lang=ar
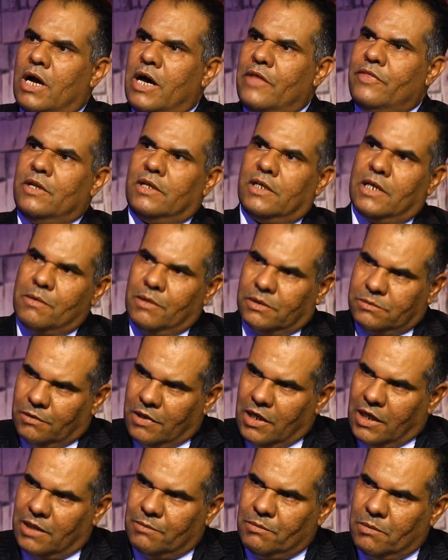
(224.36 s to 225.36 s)
وهذه الكاميرات
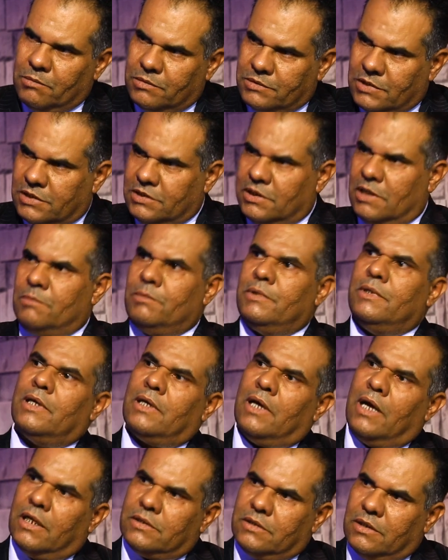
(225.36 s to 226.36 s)
مراقبه متصله
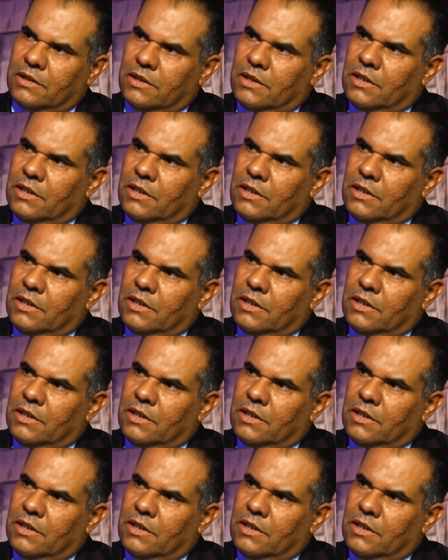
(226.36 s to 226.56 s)
بنقاط